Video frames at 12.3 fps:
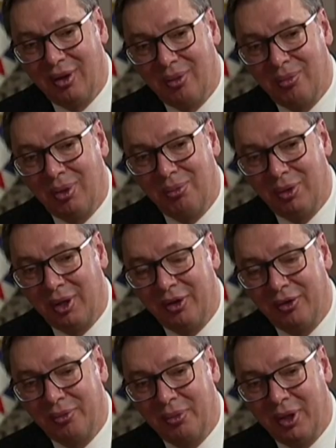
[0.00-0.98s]
mục tiêu
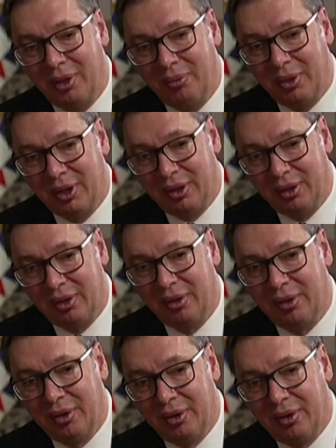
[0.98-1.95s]
mới những mục tiêu
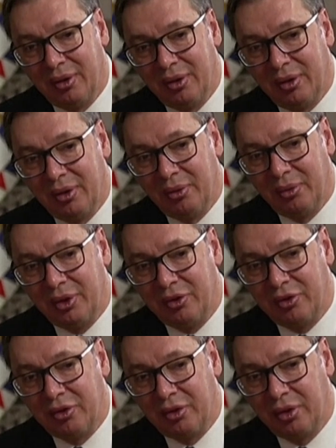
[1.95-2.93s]
mới đối
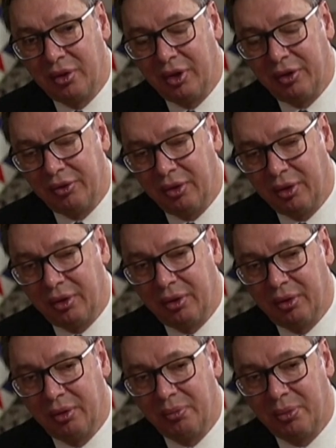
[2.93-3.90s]
tác tốt
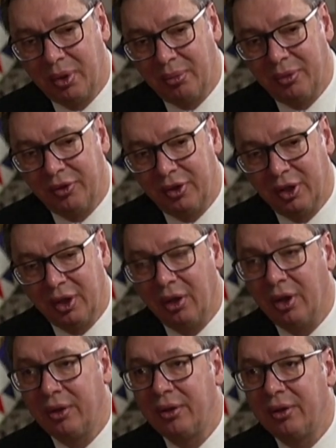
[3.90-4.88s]
nhất có thể
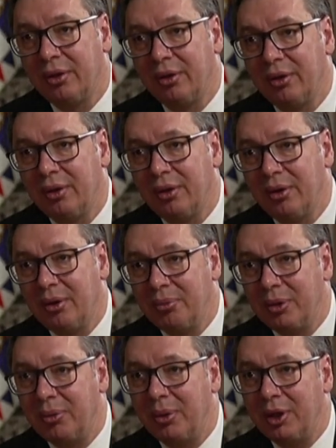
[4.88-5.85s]
cho điều đó
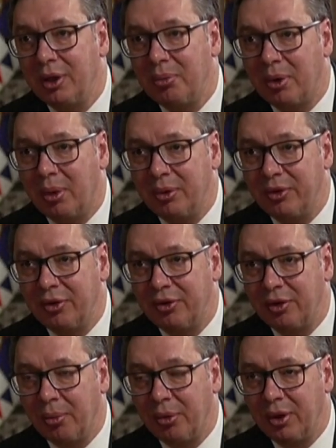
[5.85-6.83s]
luôn là
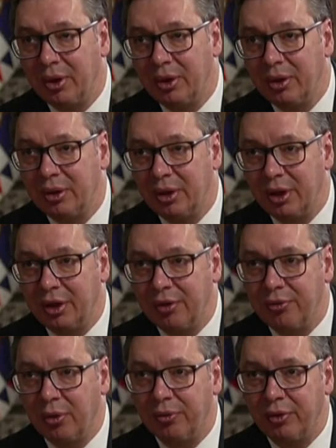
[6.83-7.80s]
sẽ luôn là cộng
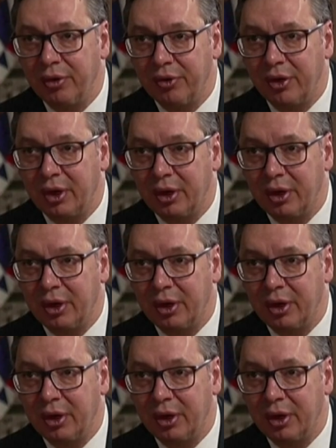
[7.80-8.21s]
hòa nhân